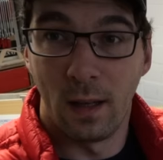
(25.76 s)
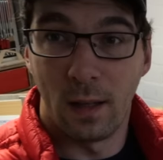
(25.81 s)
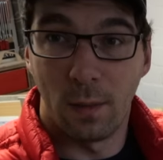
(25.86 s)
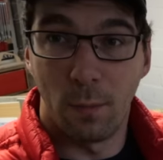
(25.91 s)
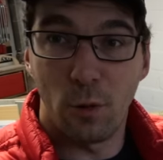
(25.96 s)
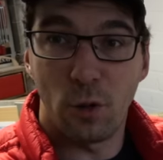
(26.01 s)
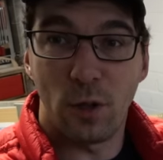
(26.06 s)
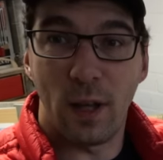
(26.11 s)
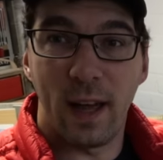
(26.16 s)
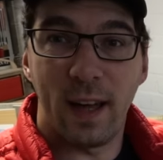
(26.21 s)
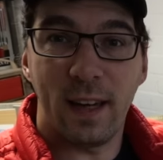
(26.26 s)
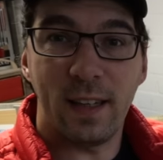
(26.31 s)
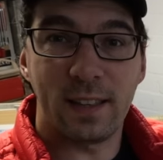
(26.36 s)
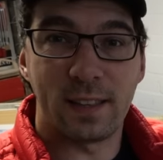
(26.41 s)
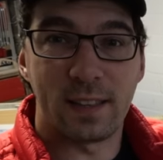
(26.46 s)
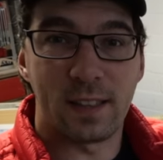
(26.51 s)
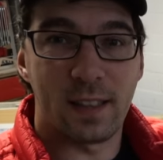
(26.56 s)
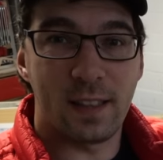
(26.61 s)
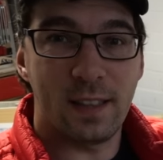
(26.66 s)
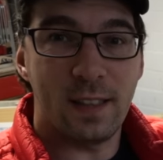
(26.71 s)
Ich möchte ehrlich
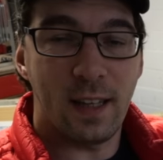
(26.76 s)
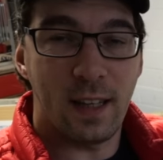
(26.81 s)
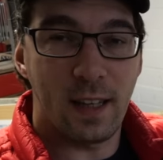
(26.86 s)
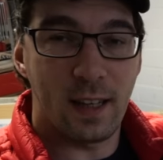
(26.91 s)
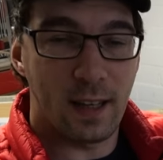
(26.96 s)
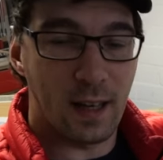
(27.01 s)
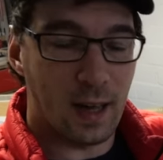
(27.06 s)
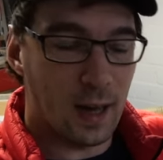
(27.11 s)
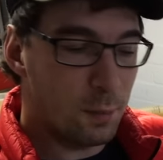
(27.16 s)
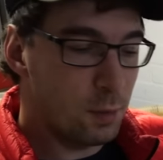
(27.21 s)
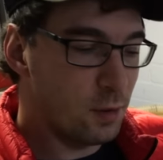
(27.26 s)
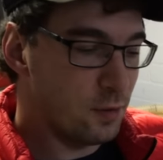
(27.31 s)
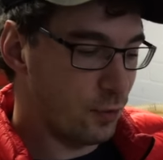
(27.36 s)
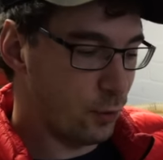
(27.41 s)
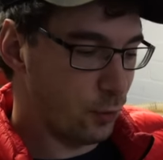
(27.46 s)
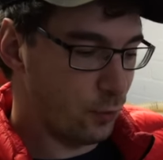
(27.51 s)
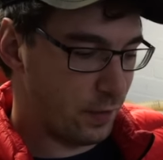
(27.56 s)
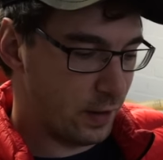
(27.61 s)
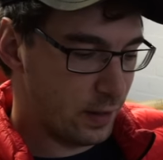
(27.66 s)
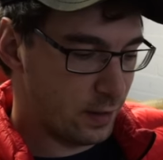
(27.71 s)
sein, ich habe
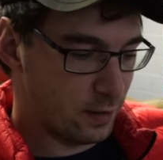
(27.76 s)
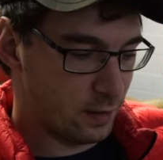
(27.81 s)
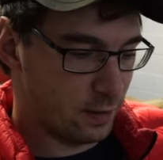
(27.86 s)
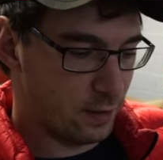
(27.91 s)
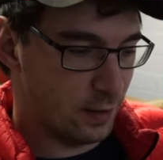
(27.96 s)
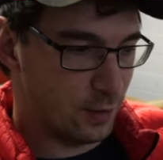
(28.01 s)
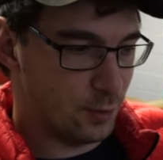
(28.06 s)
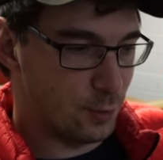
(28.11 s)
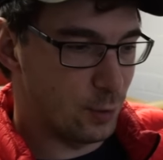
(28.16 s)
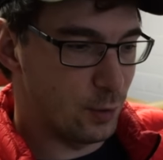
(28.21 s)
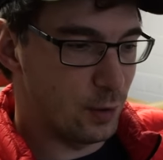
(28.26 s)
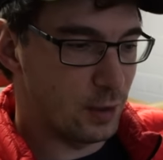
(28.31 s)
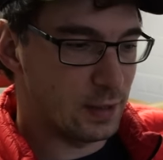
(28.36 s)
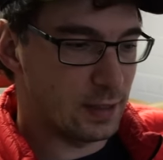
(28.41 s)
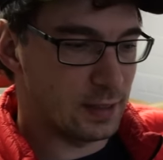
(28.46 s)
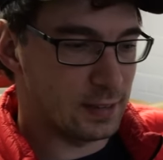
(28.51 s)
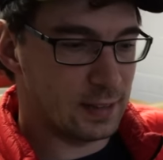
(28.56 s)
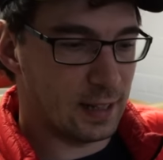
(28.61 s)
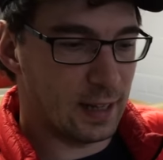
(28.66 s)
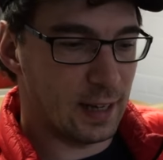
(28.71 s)
vorweg natürlich
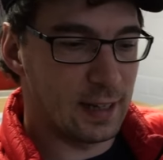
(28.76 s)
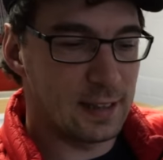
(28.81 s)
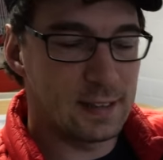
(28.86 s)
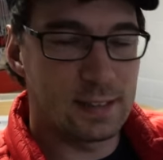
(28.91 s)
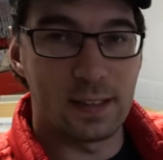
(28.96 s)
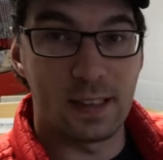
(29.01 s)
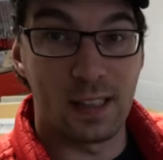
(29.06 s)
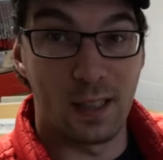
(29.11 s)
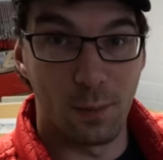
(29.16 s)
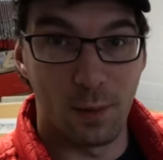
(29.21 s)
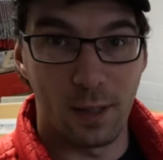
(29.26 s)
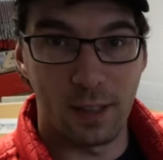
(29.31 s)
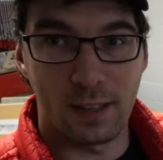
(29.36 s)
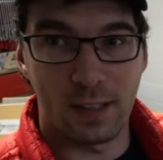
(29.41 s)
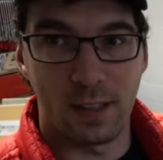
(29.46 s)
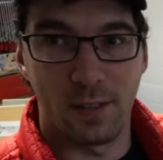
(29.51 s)
das Kreissägeblatt